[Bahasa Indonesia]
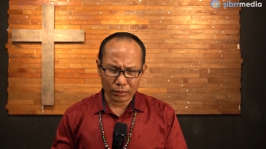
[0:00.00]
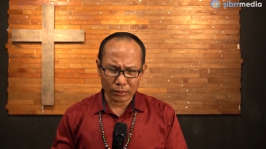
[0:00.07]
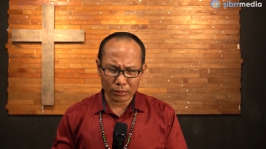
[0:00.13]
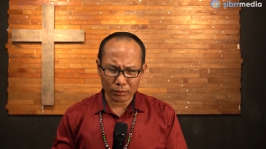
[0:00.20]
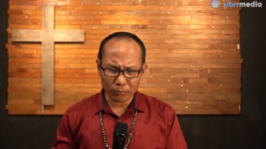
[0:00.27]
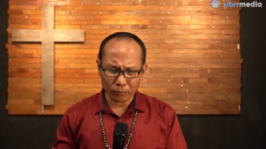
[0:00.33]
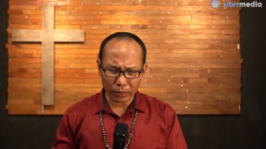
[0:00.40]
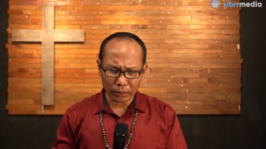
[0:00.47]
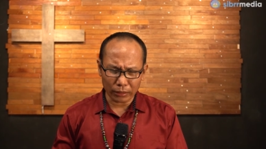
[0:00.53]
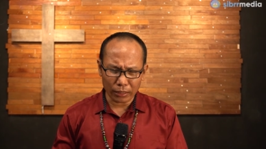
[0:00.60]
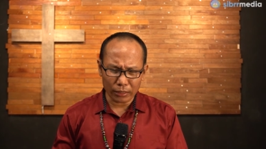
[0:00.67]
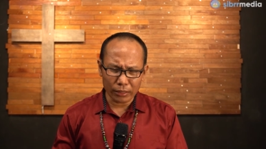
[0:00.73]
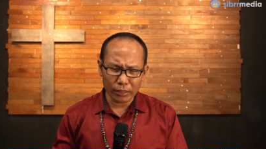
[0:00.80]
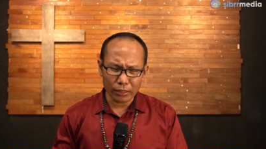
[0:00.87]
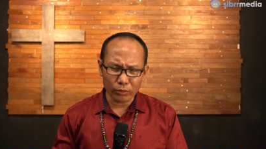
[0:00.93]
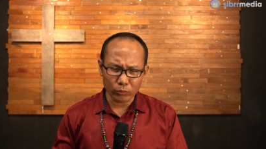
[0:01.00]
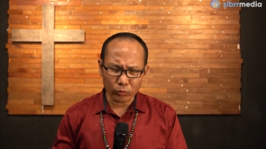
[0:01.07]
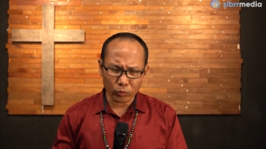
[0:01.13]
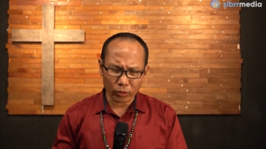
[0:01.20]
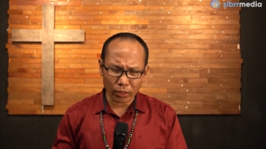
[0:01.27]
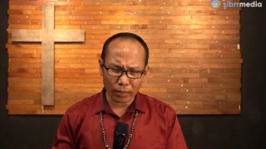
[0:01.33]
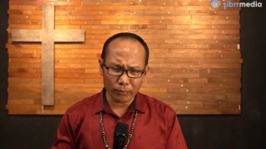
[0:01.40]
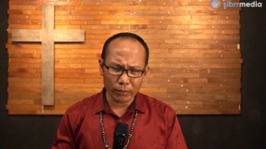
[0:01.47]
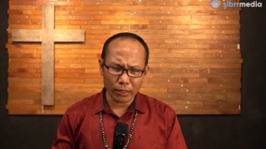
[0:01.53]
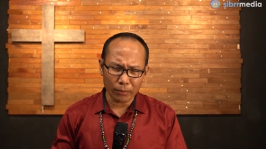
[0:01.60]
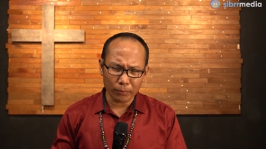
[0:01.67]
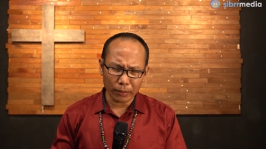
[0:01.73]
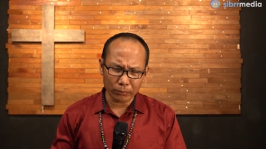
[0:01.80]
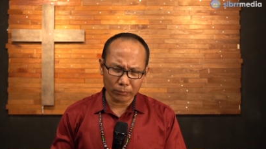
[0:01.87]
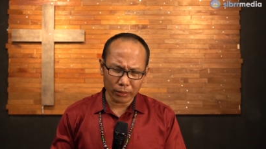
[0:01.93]
kesempatan ini untuk kami
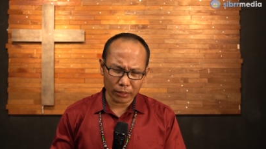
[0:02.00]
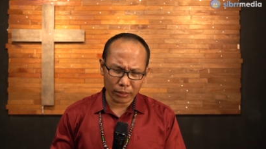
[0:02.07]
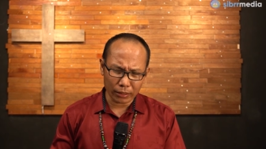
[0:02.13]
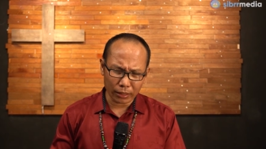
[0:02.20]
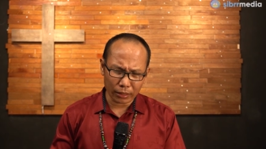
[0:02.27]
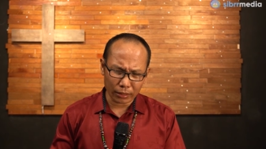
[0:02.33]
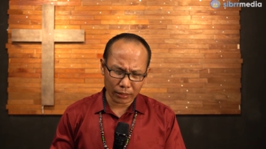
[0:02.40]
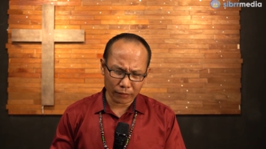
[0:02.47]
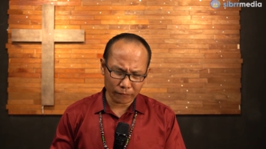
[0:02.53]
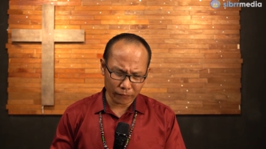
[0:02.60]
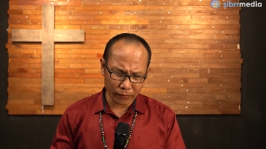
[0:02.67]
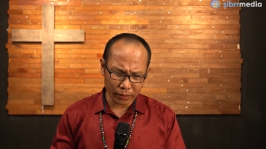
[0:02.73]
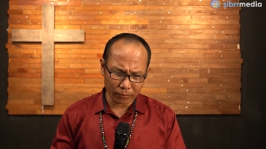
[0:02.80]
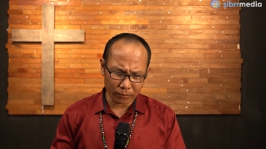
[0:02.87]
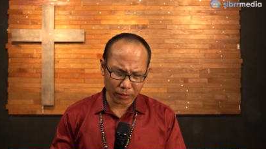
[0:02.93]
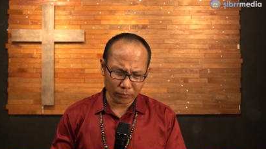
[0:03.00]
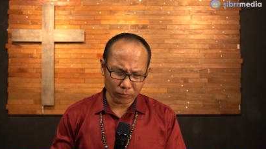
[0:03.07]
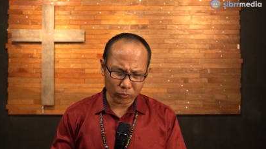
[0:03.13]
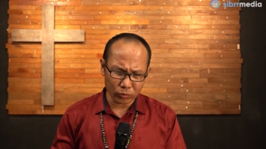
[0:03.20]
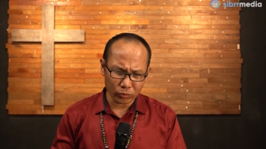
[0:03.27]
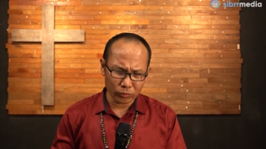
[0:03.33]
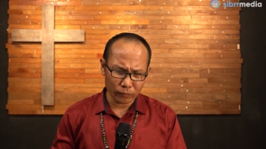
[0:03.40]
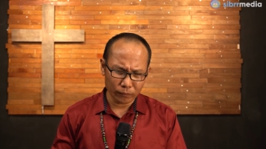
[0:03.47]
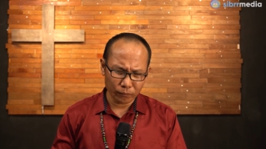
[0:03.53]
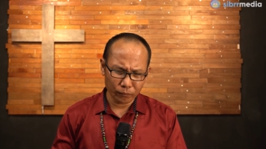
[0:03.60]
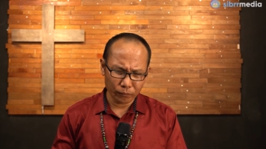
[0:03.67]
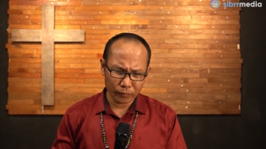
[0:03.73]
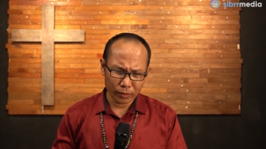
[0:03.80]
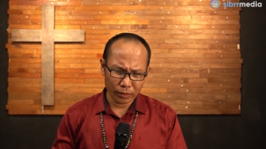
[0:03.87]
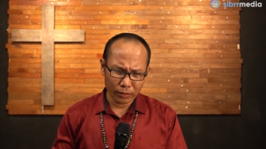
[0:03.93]
dapat mendengarkan firman-Mu.
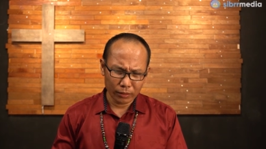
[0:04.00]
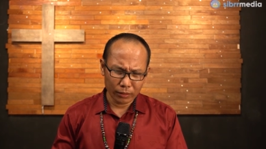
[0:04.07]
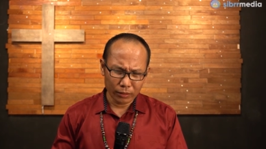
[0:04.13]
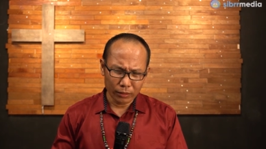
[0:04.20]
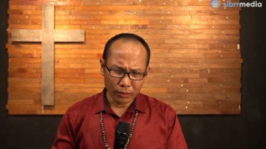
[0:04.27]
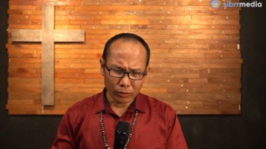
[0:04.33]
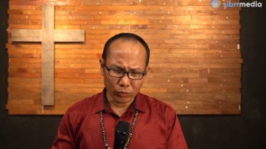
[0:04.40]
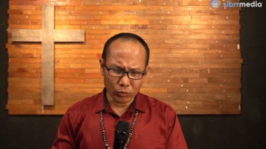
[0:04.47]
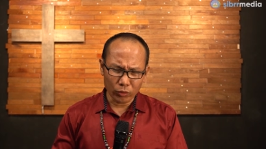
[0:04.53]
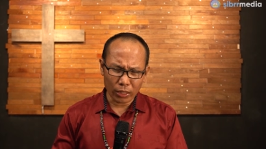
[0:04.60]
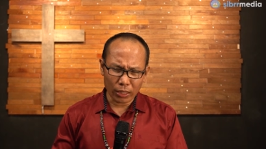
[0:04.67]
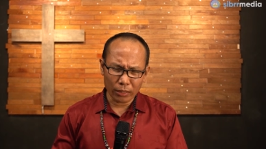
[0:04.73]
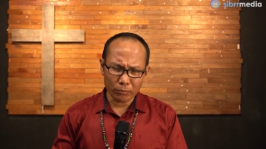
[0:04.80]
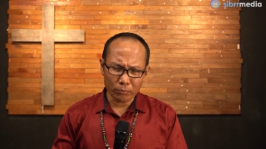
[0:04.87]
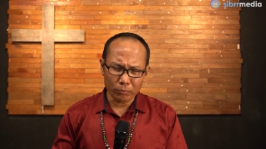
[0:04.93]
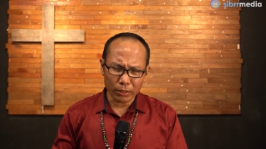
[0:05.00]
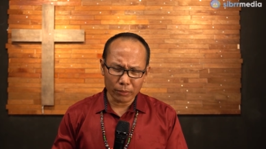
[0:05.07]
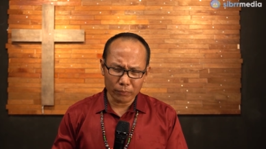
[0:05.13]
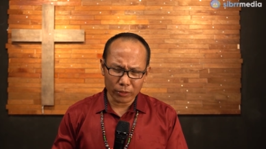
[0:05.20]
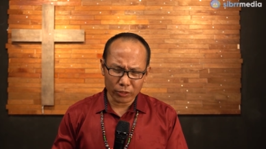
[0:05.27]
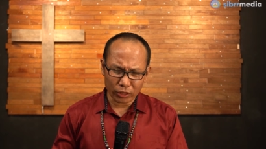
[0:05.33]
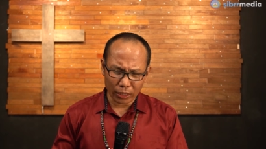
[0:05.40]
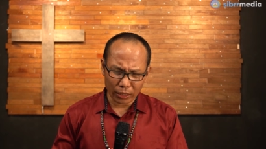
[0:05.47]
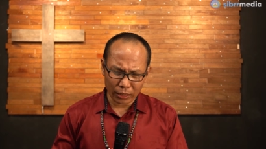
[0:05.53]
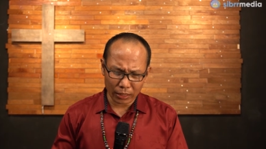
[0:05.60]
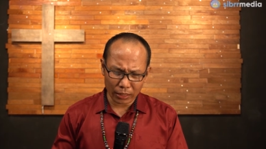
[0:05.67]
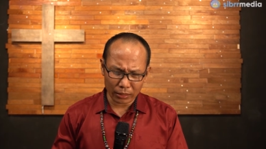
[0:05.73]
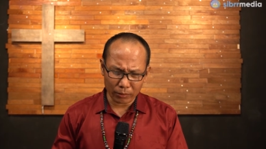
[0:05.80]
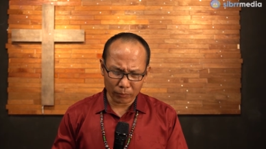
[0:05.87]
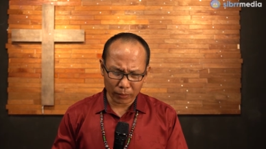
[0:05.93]
Tuhan
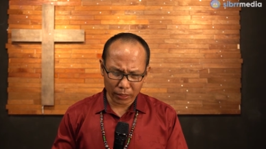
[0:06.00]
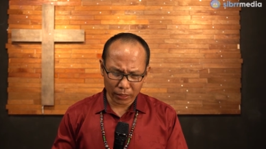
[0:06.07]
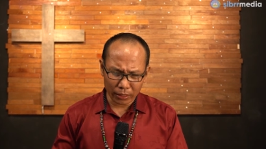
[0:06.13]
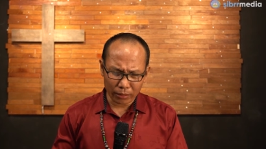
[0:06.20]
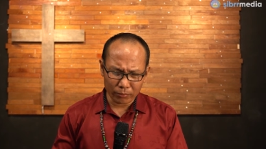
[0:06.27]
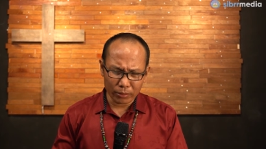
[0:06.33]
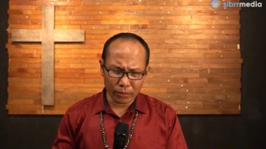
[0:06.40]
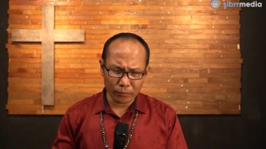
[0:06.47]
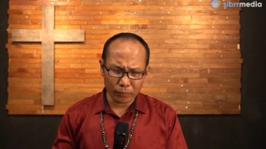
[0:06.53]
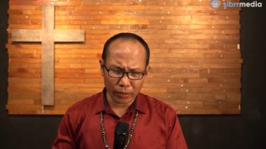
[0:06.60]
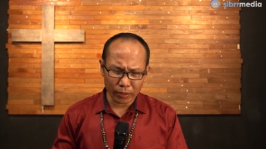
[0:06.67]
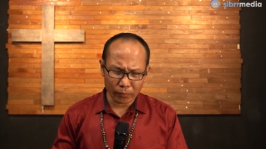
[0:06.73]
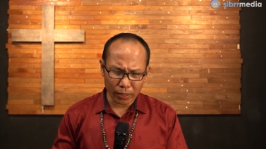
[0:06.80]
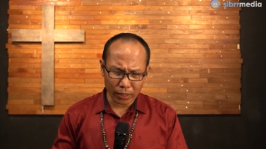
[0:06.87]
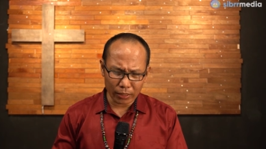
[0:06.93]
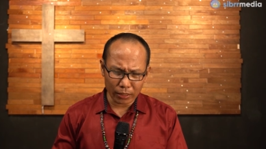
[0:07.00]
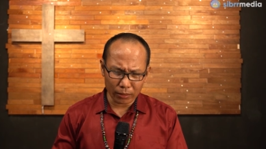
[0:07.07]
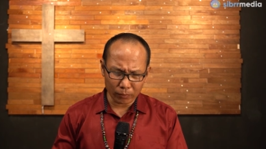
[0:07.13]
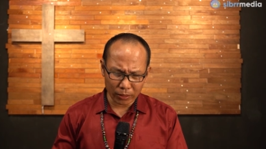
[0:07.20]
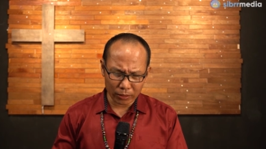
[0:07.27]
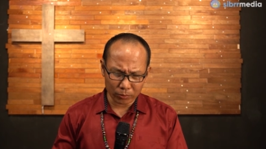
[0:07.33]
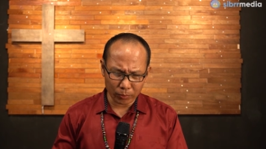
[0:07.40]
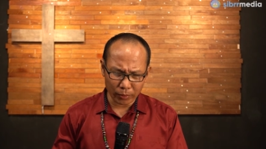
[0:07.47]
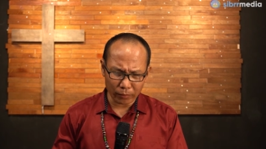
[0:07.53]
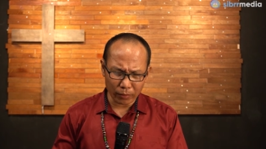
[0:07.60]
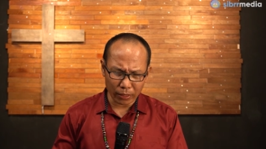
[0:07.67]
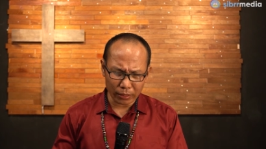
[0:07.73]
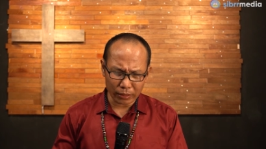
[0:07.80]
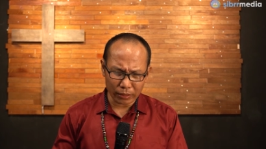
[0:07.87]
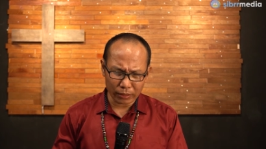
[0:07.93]
berbicaralah kepada kami pribadi lepas
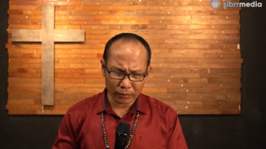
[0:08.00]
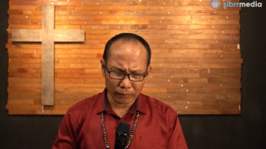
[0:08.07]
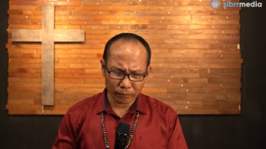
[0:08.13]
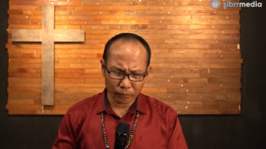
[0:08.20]
pribadi.